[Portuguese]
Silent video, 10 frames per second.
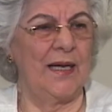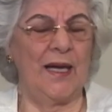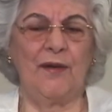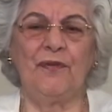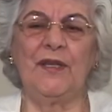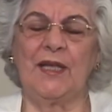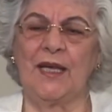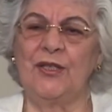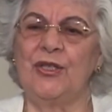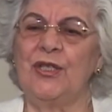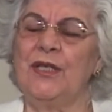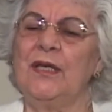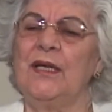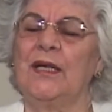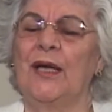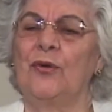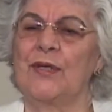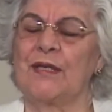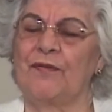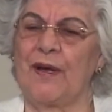é evidente que a
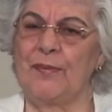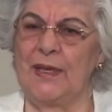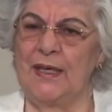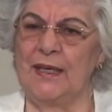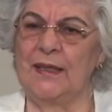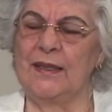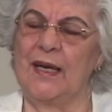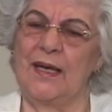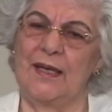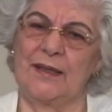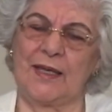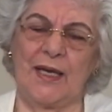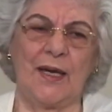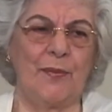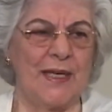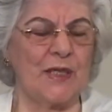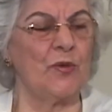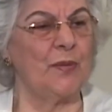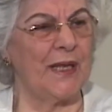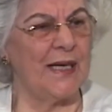nossa família tem a
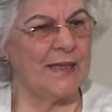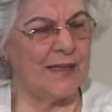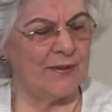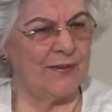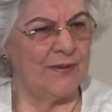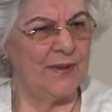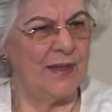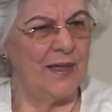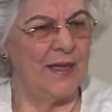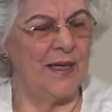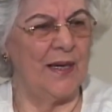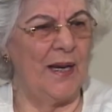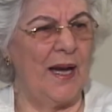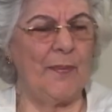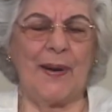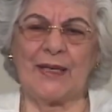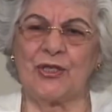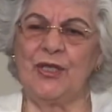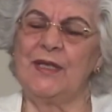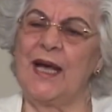mesma obrigação. A
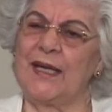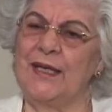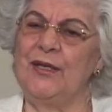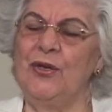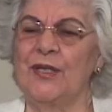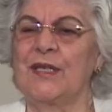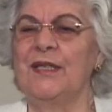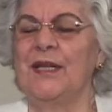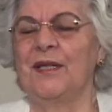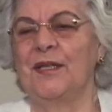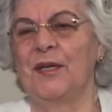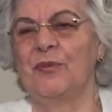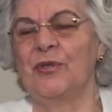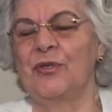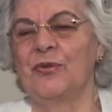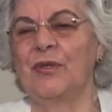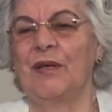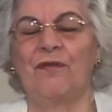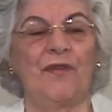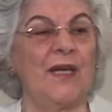partir daí, nós entendemos o
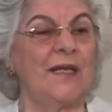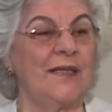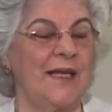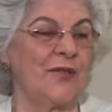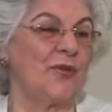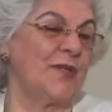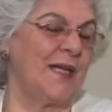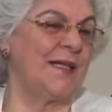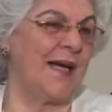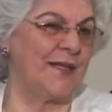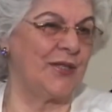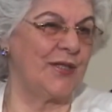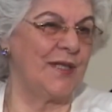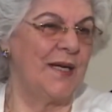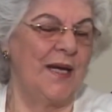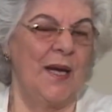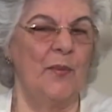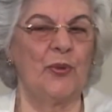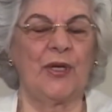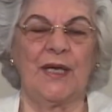dever da sociedade,
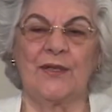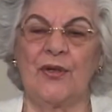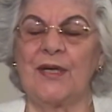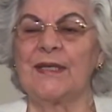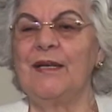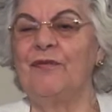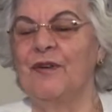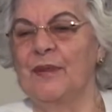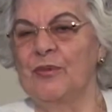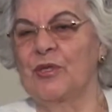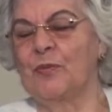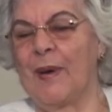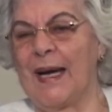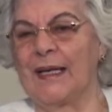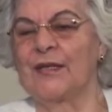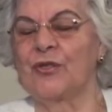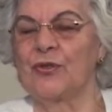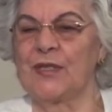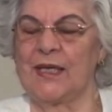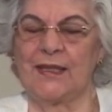porque nós levamos para a
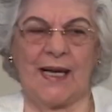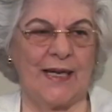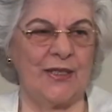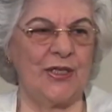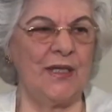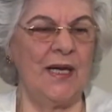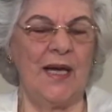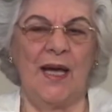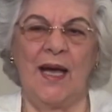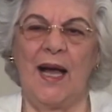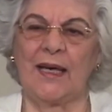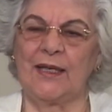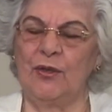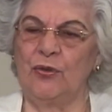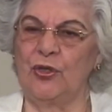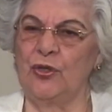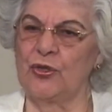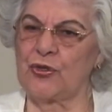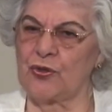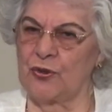sociedade aquilo que
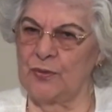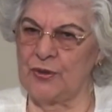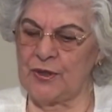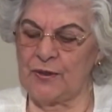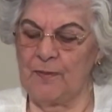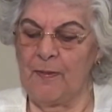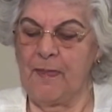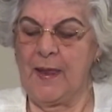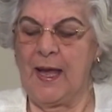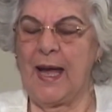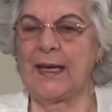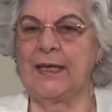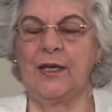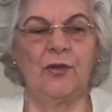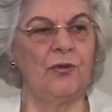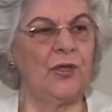nós somos aquilo